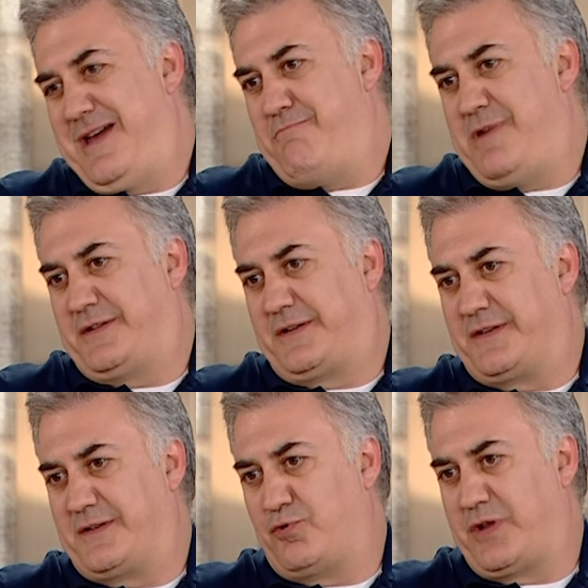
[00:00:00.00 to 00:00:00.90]
en
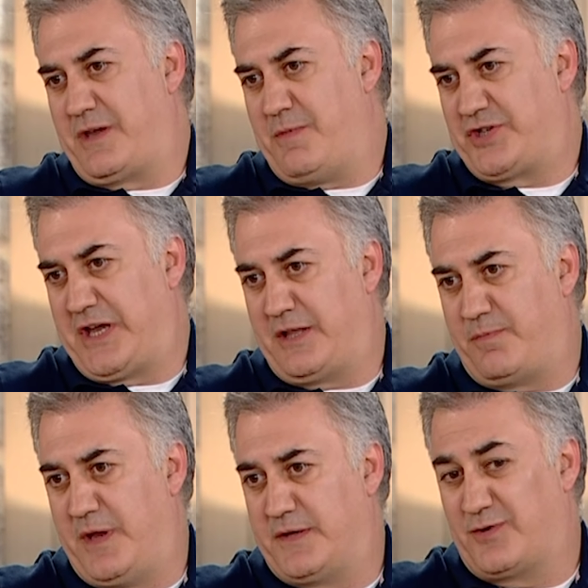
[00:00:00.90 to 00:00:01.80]
mantıklısı buradaki maça
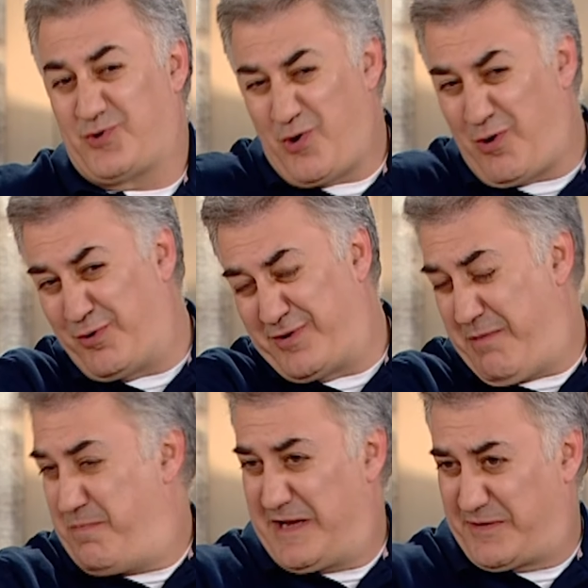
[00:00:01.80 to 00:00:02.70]
gitmeniz. Zor olur
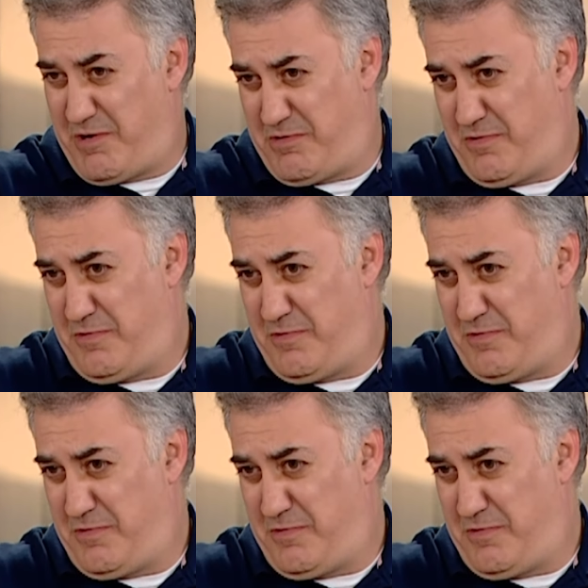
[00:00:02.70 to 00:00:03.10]
deplasman.